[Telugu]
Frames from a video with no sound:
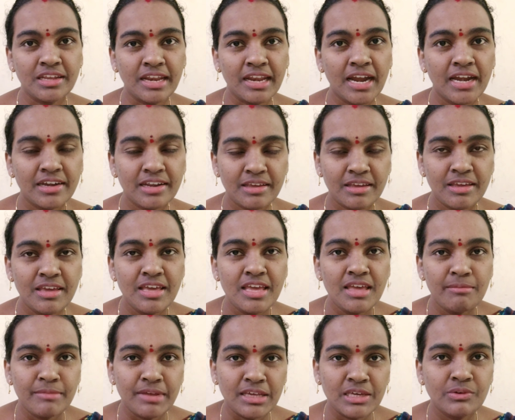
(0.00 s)
నేను ఇలాంటి
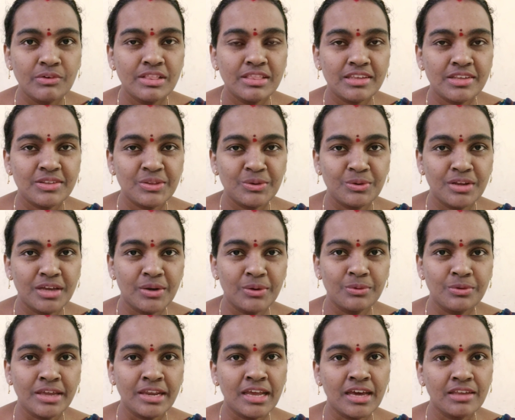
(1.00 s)
మెలకువలు
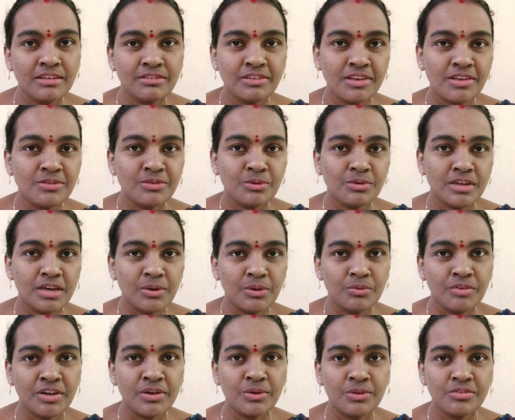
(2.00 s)
తీసుకున్నాను ఎలా
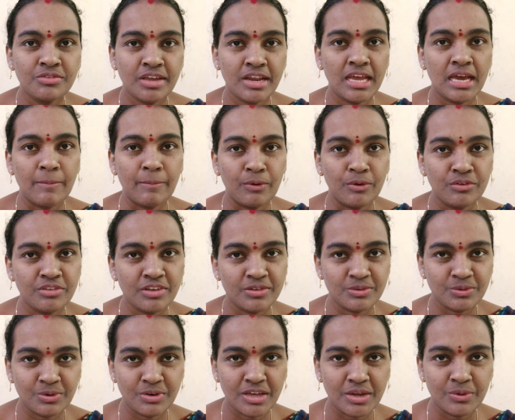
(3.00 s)
చేసుకున్నాను వీడియోస్ని ఎలా అప్లోడ్
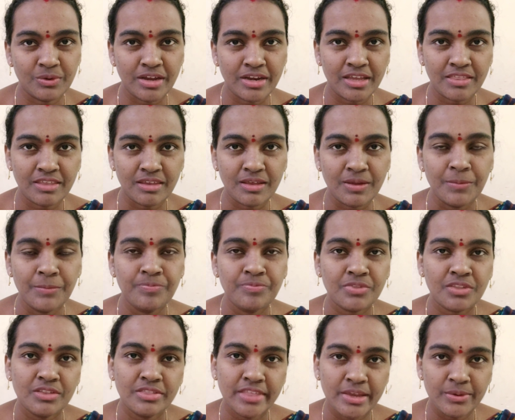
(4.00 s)
చేసుకున్నాను అనేది
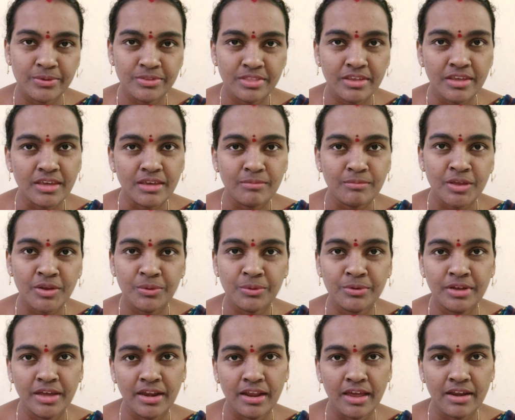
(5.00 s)
తెలిస్తే మీరు
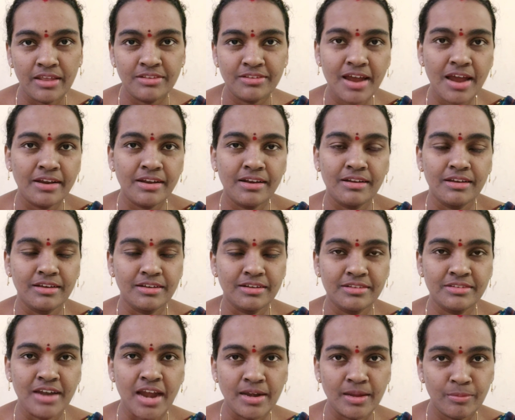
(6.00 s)
కూడా అలానే స్టార్ట్
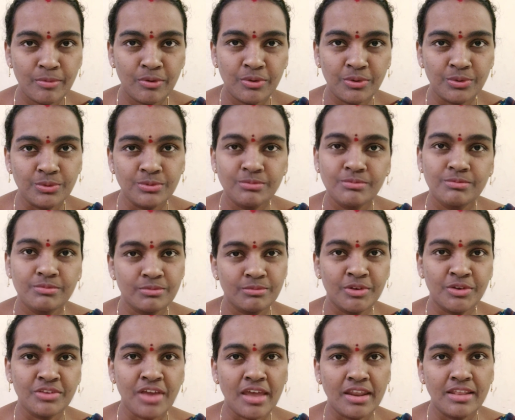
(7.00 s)
స్టార్టప్లో
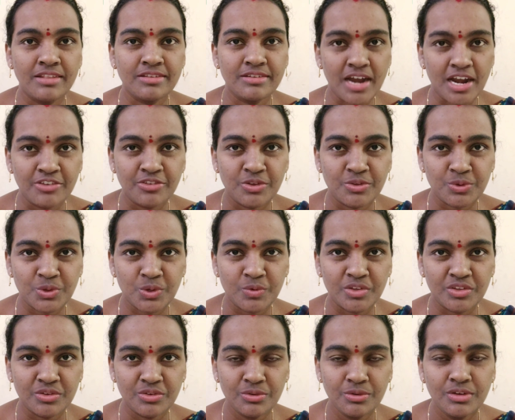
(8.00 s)
మీరు ఛానల్ స్టార్ట్
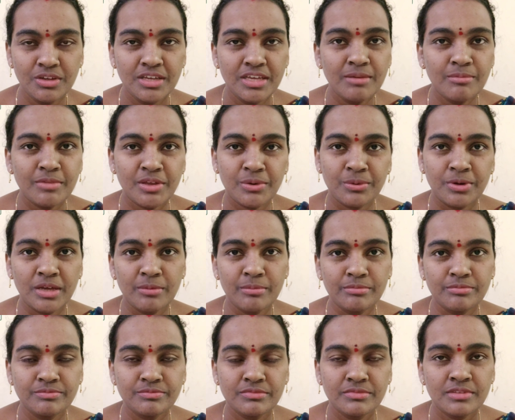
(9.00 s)
చేసుకోవచ్చు మీరు కూడా
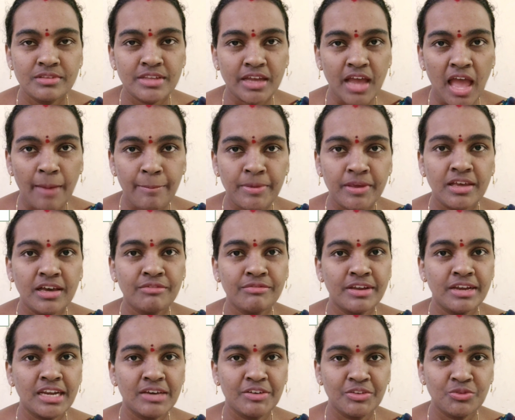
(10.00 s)
హ్యాపీగా
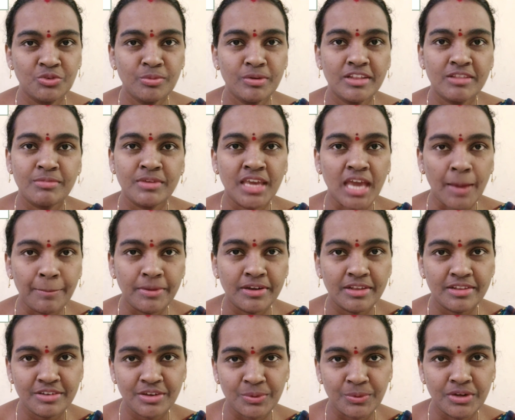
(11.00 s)
ఫీల్ అవ్వచ్చు ప్లస్ మీ
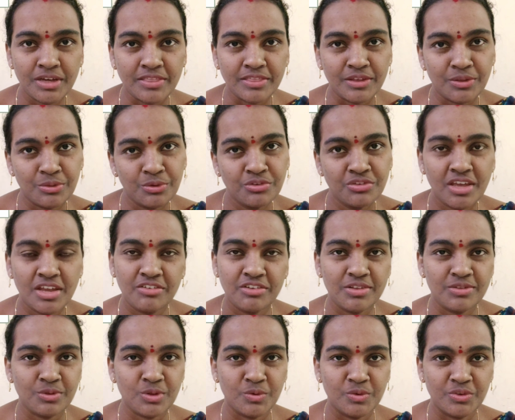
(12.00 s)
హ్యాపీనెస్ని కూడా అందరితో షేర్
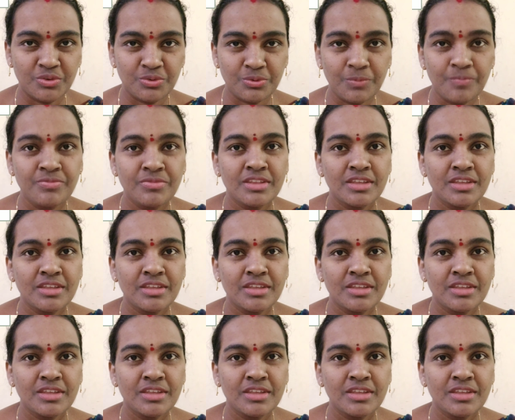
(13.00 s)
చేసుకోవచ్చు